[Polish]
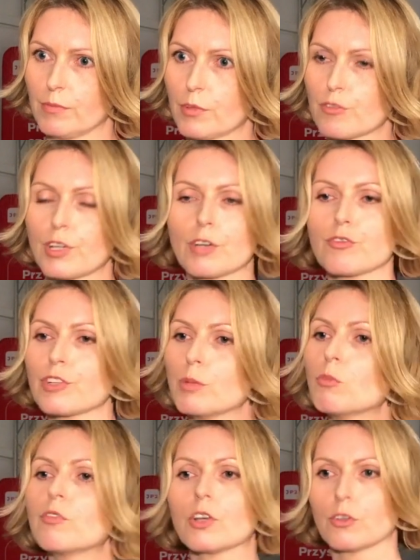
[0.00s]
Już ja już nie
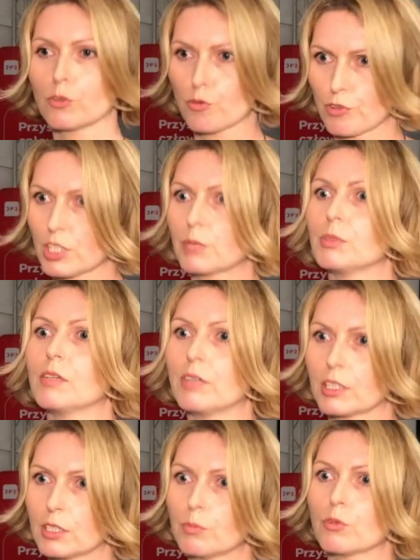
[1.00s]
mówię o dużych
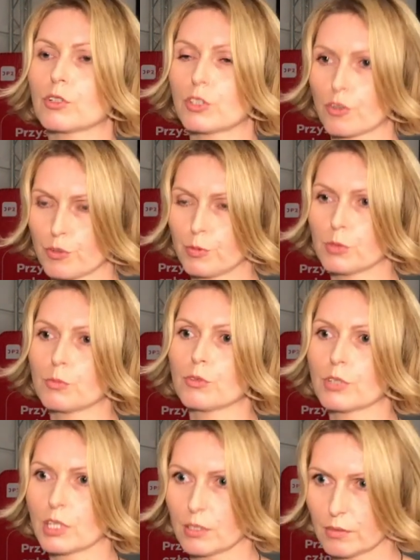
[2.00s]
sprawach typu ktoś
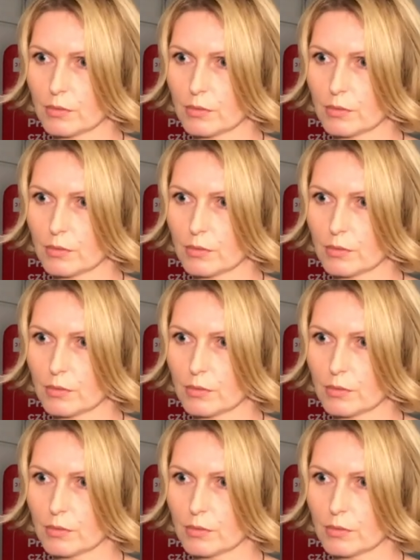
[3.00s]
próbuje y,